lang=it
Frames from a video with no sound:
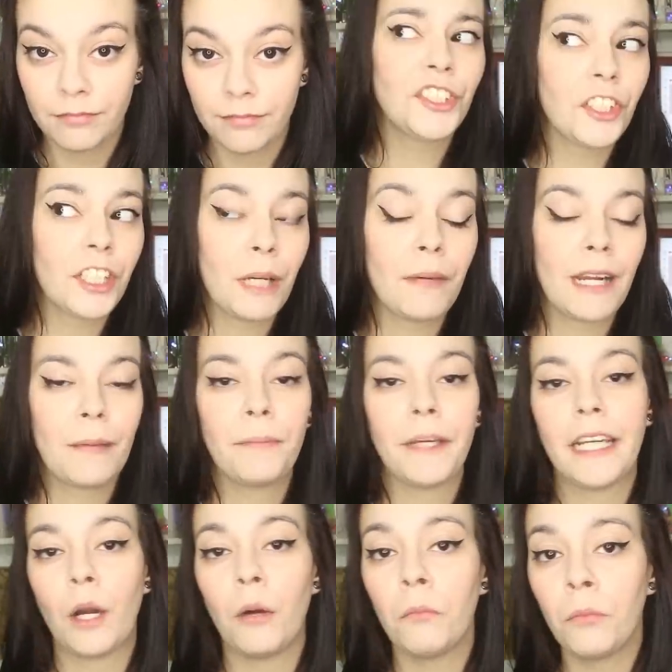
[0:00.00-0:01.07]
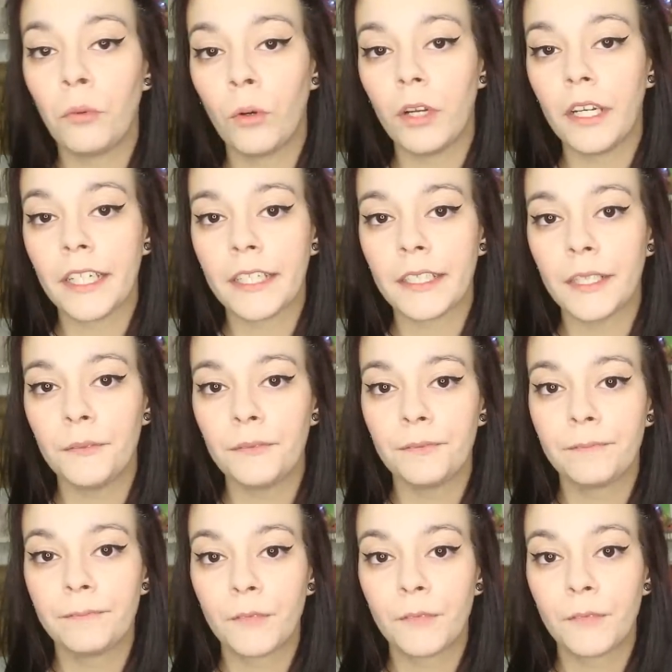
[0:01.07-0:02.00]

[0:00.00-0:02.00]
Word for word: Ci sono a malapena un bowling,